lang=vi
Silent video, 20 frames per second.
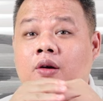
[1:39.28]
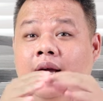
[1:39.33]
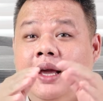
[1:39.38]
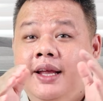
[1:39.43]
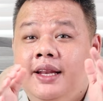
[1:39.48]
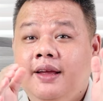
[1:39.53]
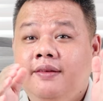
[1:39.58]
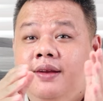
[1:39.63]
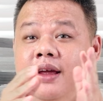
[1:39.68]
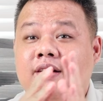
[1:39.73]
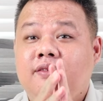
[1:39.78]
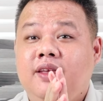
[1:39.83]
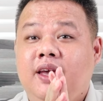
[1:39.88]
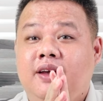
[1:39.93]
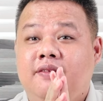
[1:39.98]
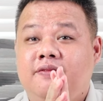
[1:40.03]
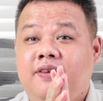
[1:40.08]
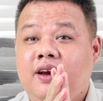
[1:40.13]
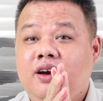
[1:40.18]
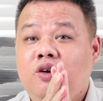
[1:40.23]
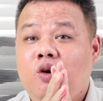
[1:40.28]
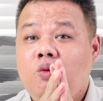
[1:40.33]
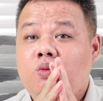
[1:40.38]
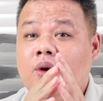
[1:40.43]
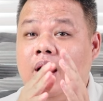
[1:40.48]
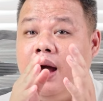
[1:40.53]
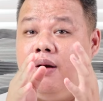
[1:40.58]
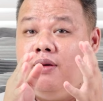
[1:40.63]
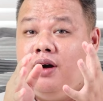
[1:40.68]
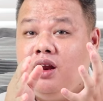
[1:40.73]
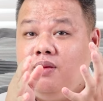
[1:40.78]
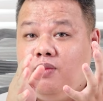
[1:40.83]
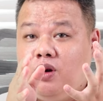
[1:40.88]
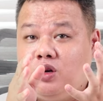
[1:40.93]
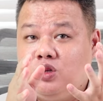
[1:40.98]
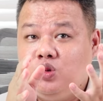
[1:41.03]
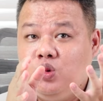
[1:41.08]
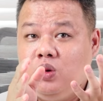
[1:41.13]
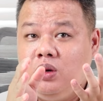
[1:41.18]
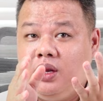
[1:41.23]
Ok tiếp theo những phân khúc cao hơn một
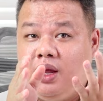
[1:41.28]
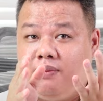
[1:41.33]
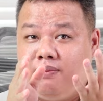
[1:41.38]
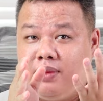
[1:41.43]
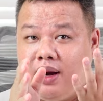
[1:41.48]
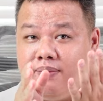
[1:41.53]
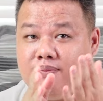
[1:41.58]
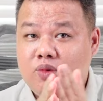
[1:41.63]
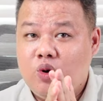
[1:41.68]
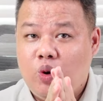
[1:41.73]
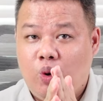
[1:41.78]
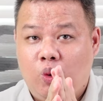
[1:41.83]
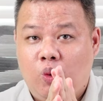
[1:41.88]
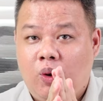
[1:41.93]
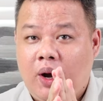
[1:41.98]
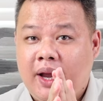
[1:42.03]
chút tầm 5 củ